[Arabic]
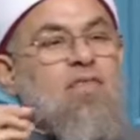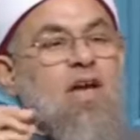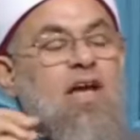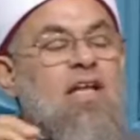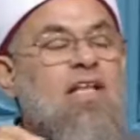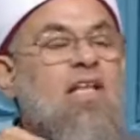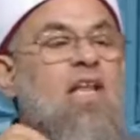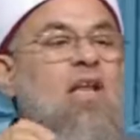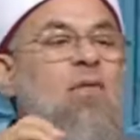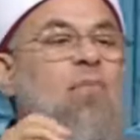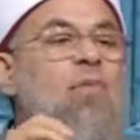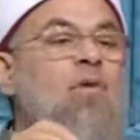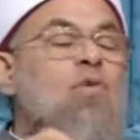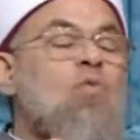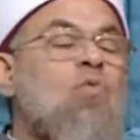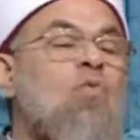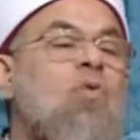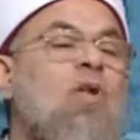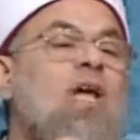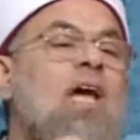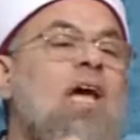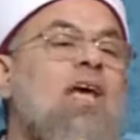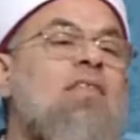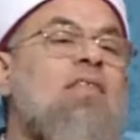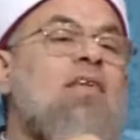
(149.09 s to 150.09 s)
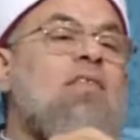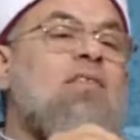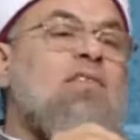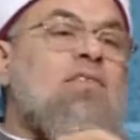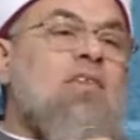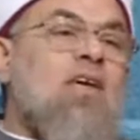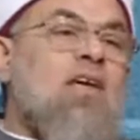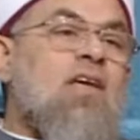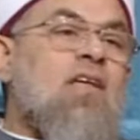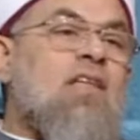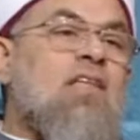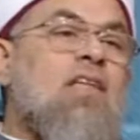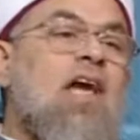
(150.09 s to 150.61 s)
فاحنا لما نقول هذا
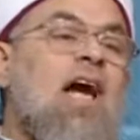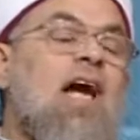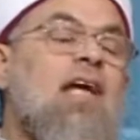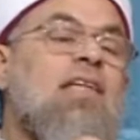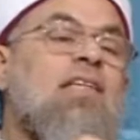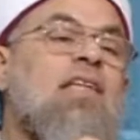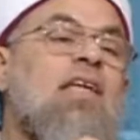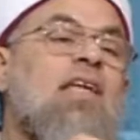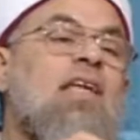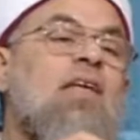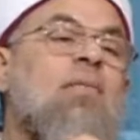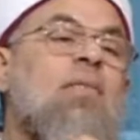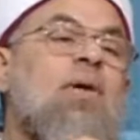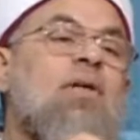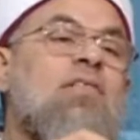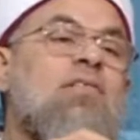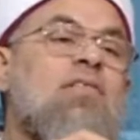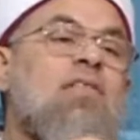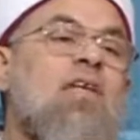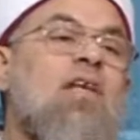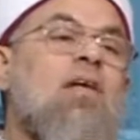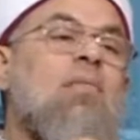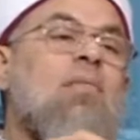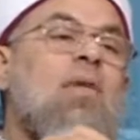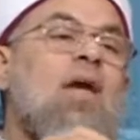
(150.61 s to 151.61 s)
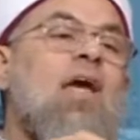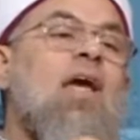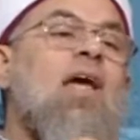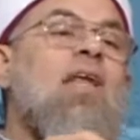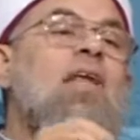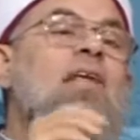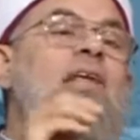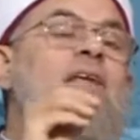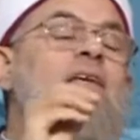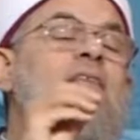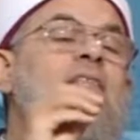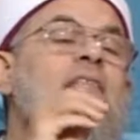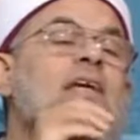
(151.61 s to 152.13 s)
الذكر ده حتى النبي عليه الصلاه والسلام
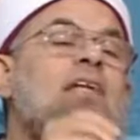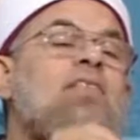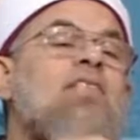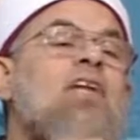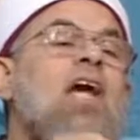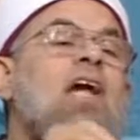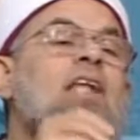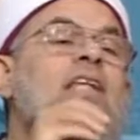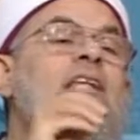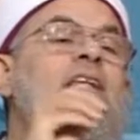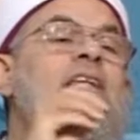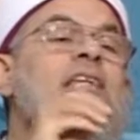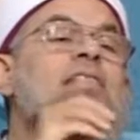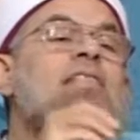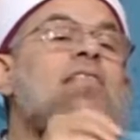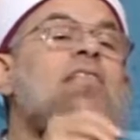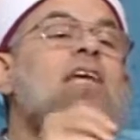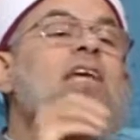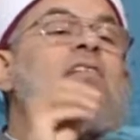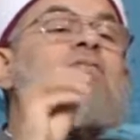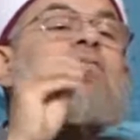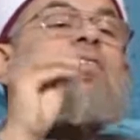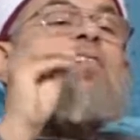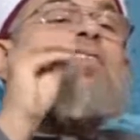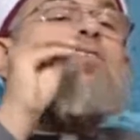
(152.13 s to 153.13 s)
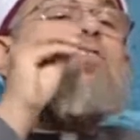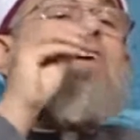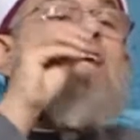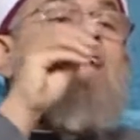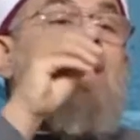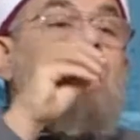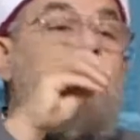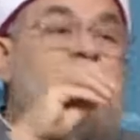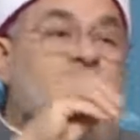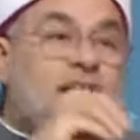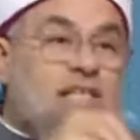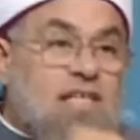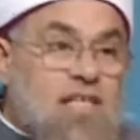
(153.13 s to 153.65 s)
قال اذا جاء للانسان في
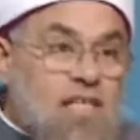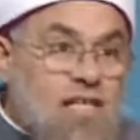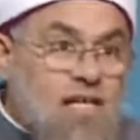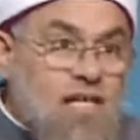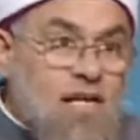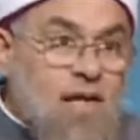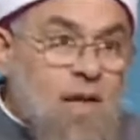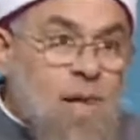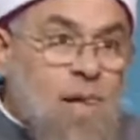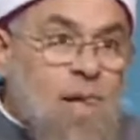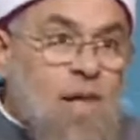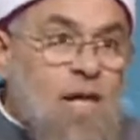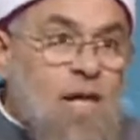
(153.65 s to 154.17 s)
صلاته